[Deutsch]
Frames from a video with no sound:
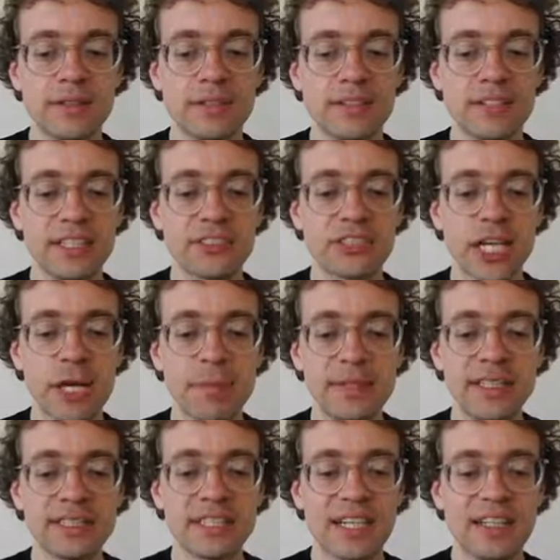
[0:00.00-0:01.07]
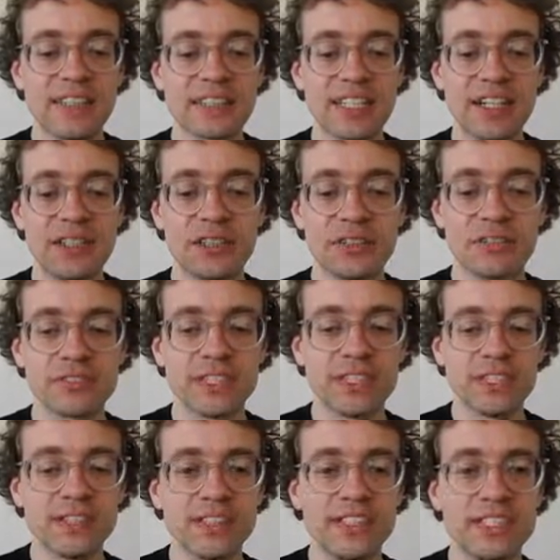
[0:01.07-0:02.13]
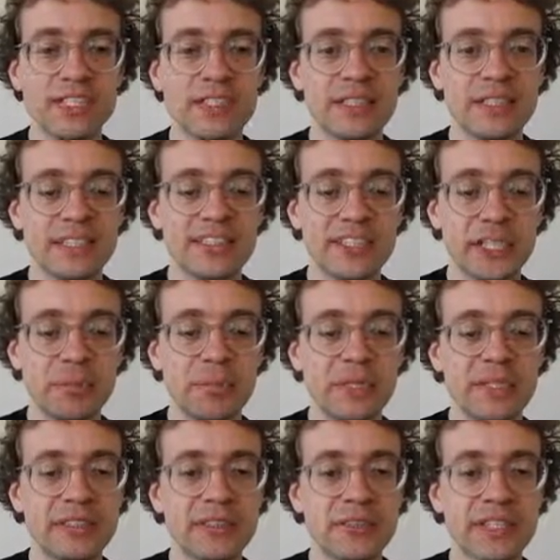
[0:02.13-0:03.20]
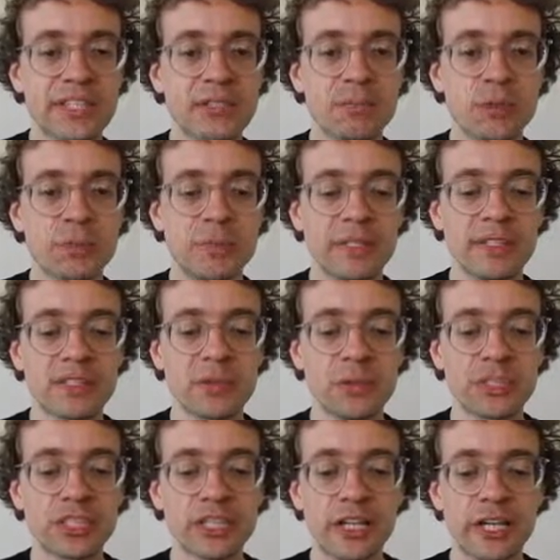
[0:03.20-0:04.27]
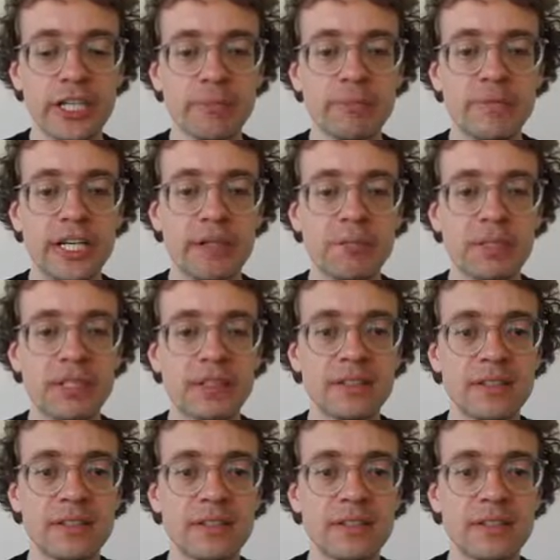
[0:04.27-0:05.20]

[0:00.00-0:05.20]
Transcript: ich schreibe Ihnen das alles auf. Ja? Hier in der CQP-Syntax muss man es so schreiben, Lemma